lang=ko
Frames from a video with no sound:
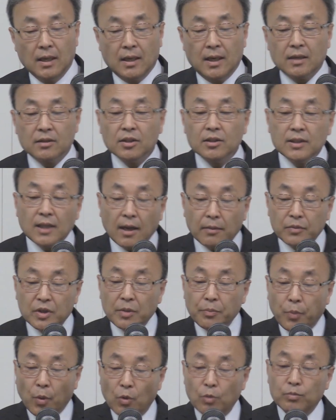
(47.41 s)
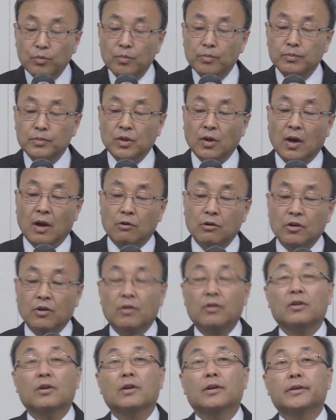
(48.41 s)
그래서 이 사람들이 복음서라고
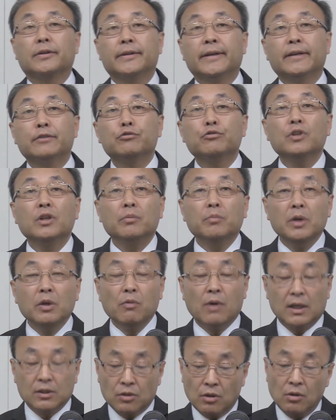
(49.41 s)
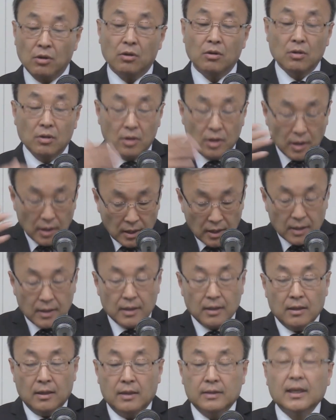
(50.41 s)
그러는 거예요. 예수님이 와서
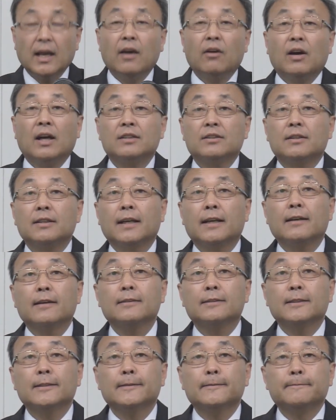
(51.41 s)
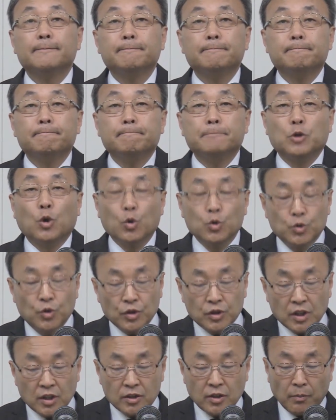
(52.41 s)
사역하셨다 이거지. 좋은
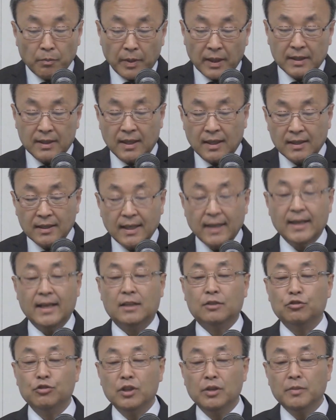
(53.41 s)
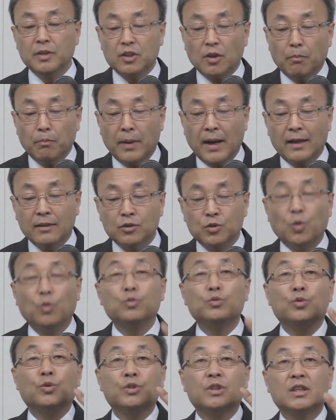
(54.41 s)
소식을 전파했다. 근데 예수님이 전파한
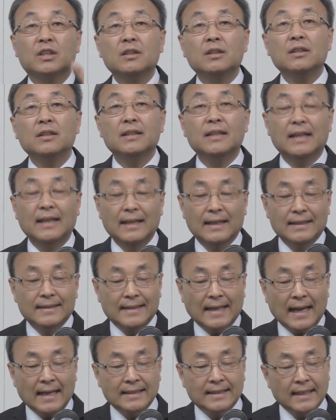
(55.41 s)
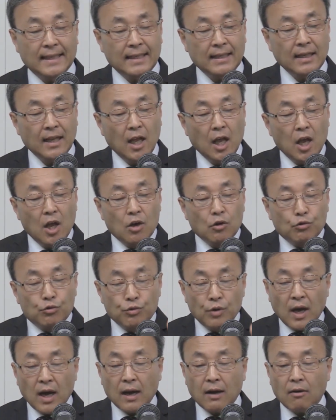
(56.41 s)
좋은 소식은 사실
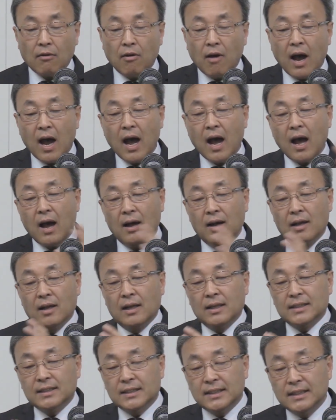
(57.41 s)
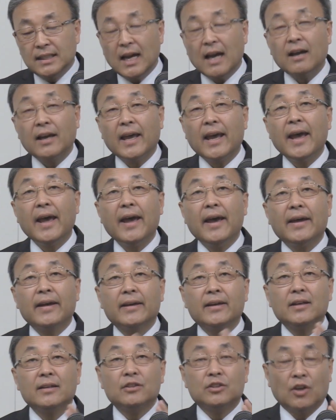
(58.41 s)
구약과 신약의
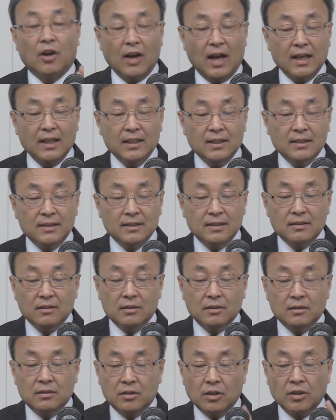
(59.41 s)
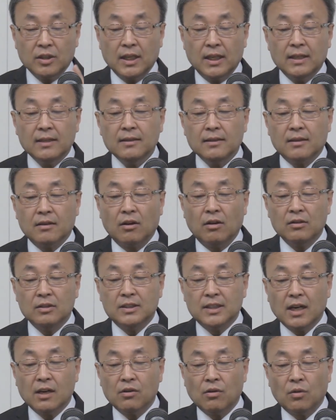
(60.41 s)
전환기적인
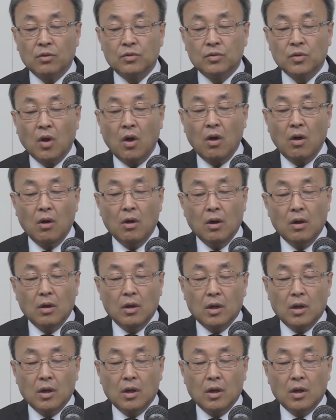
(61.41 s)
그런 책으로서